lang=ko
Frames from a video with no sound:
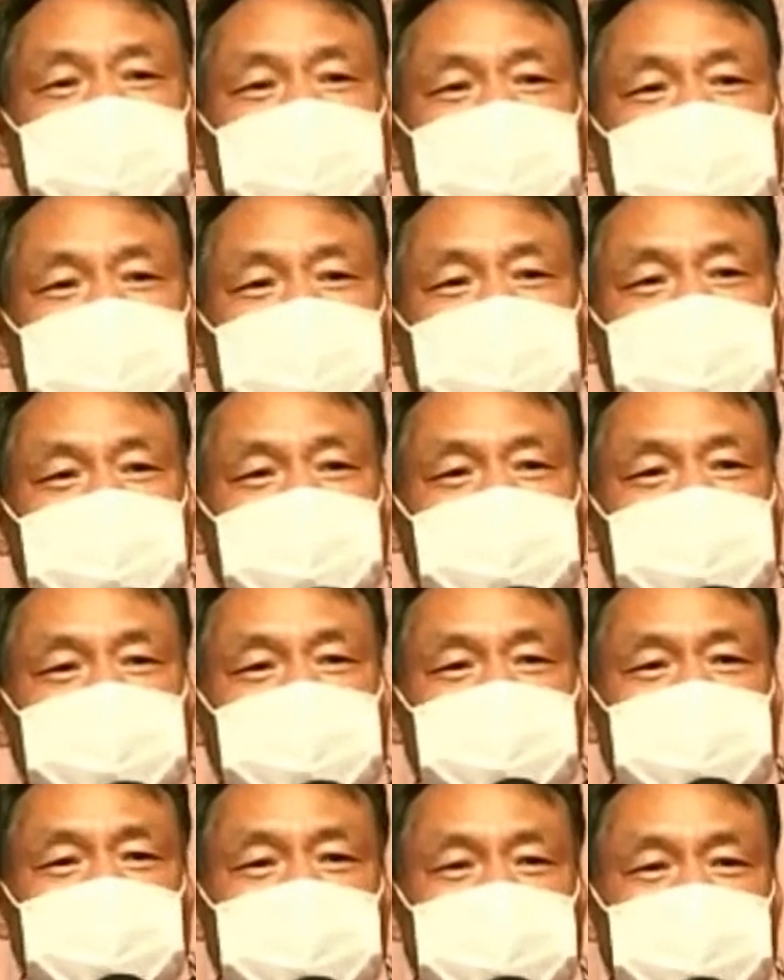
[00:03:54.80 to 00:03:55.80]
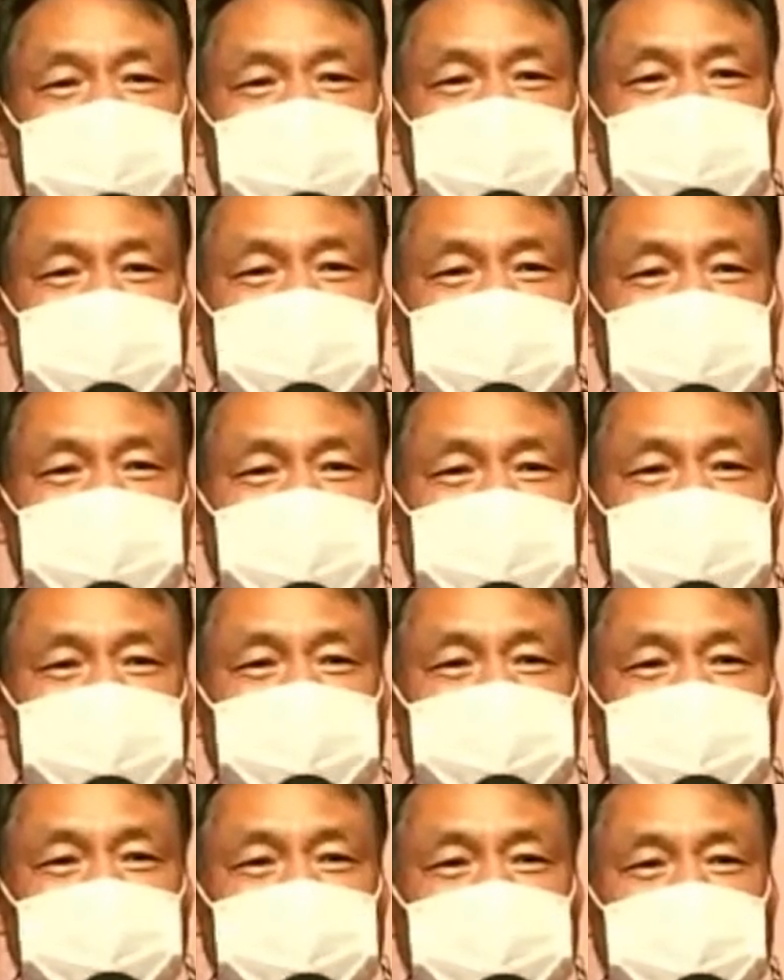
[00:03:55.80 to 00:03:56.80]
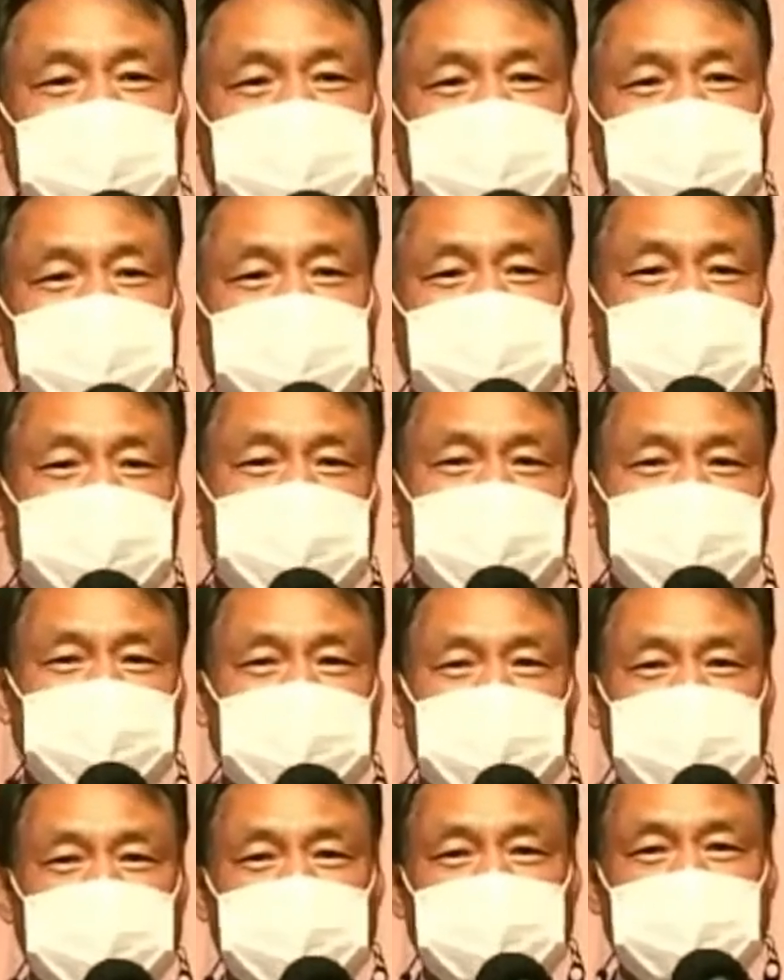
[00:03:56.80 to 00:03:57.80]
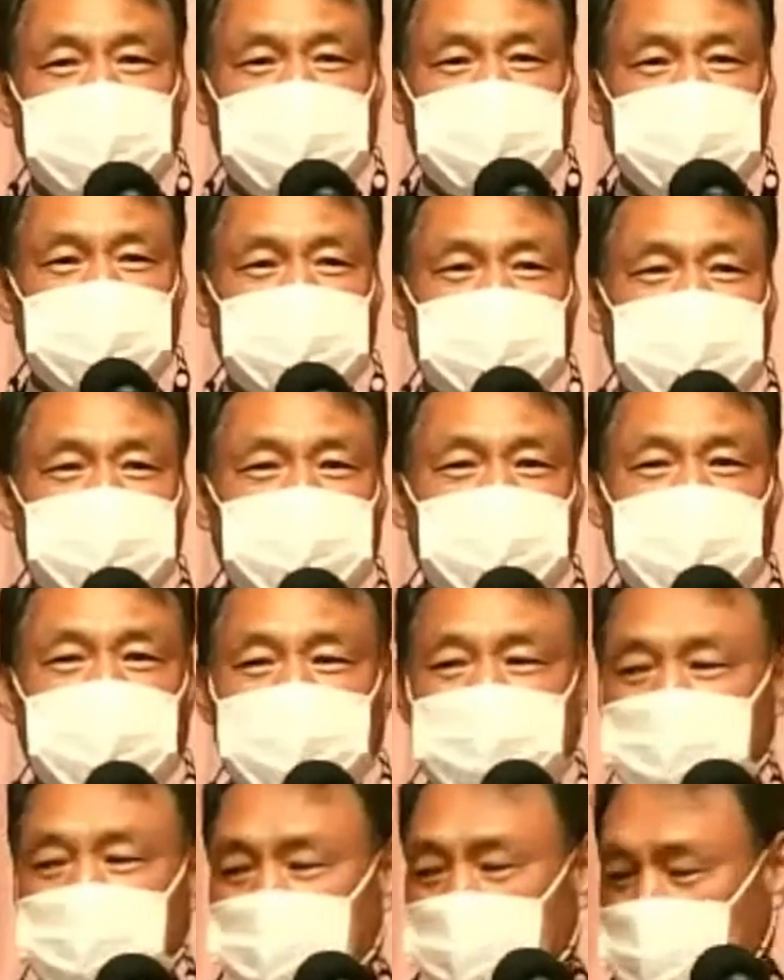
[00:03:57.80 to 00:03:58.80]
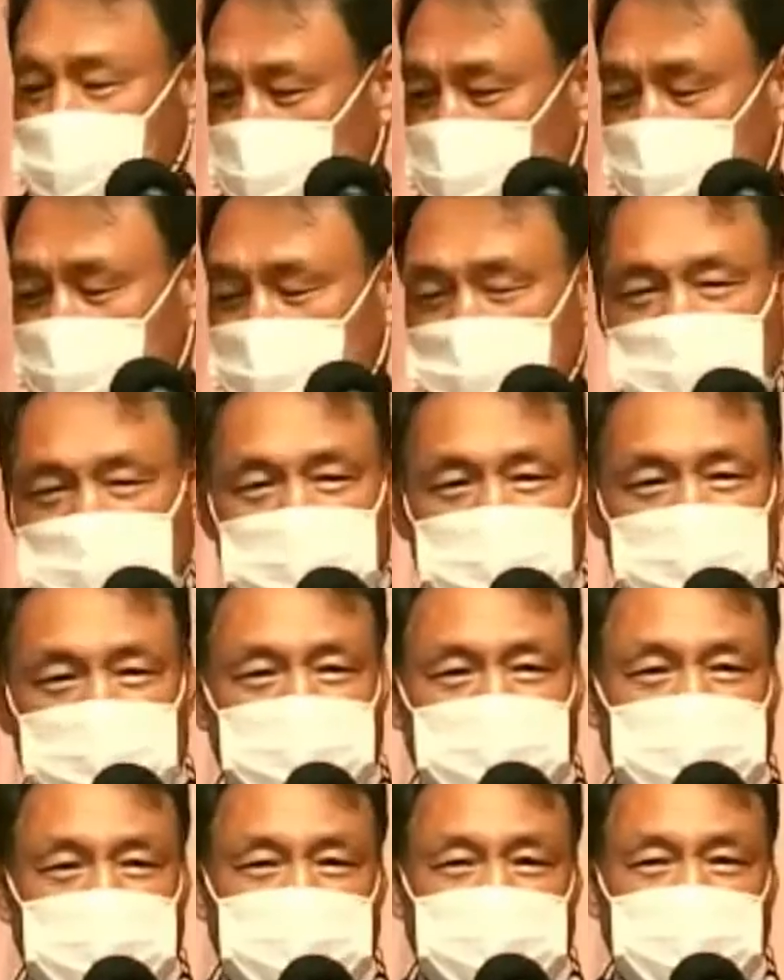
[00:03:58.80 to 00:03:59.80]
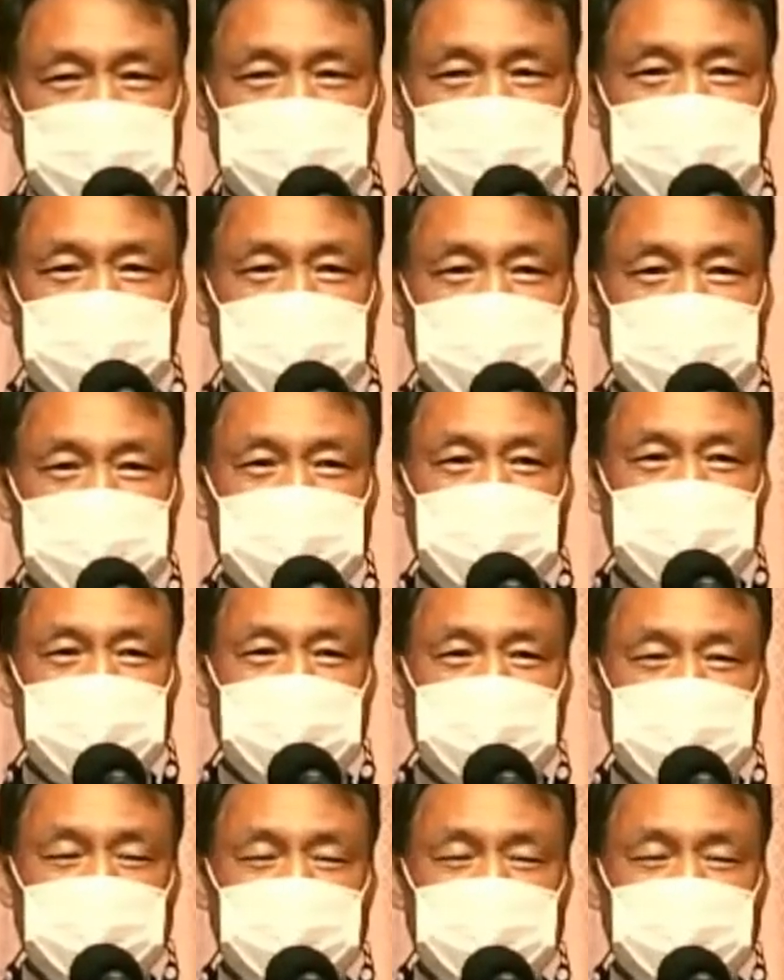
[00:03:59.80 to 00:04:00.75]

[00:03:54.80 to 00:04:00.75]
어, 우리 세빈 랩런트가 지금 앉아 있는데 음, 저도 세빈 랩런트만